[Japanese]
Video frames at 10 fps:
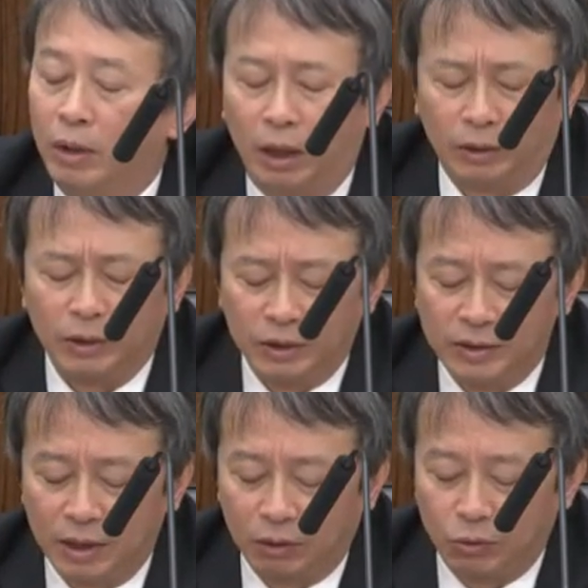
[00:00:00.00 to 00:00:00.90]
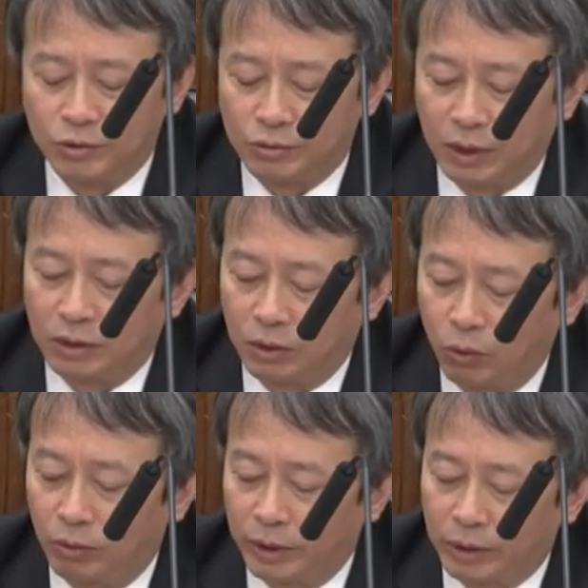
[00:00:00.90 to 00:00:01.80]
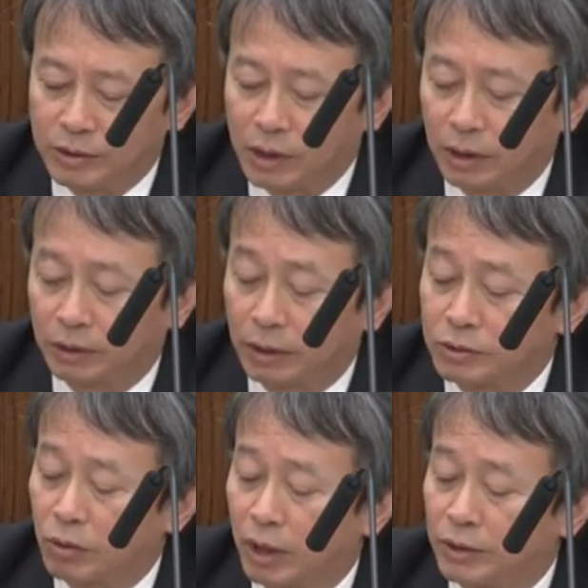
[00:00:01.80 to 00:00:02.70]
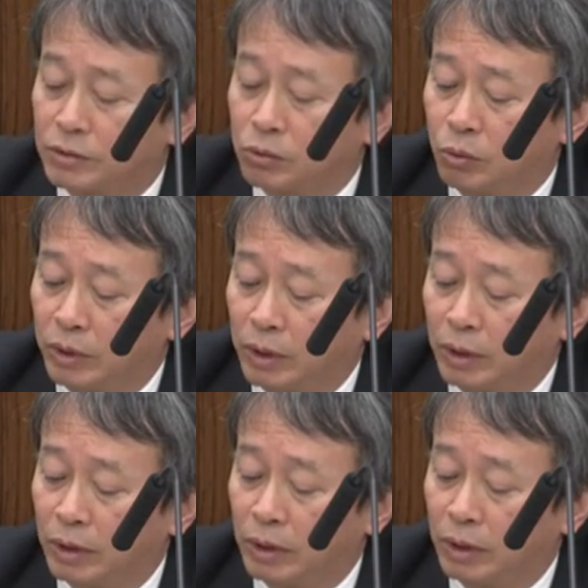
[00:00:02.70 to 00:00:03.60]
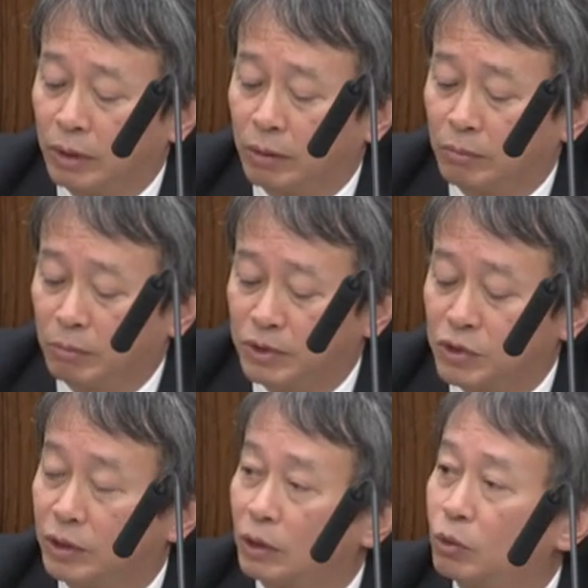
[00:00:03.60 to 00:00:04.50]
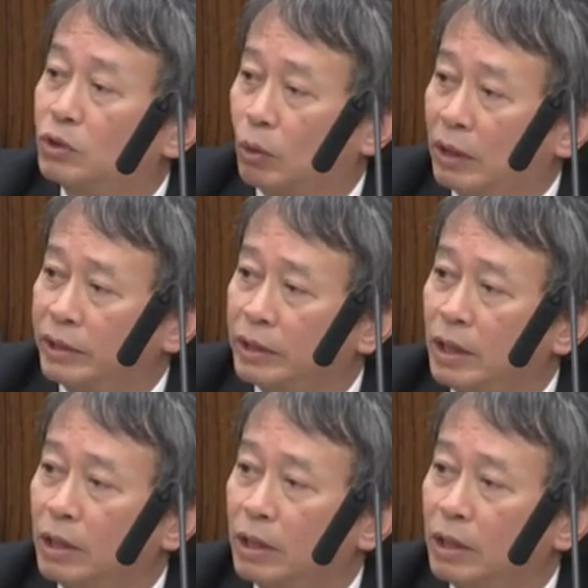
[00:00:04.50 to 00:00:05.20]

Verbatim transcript: あ2050年の、え二酸化炭素排出を、え見据えた時とかに、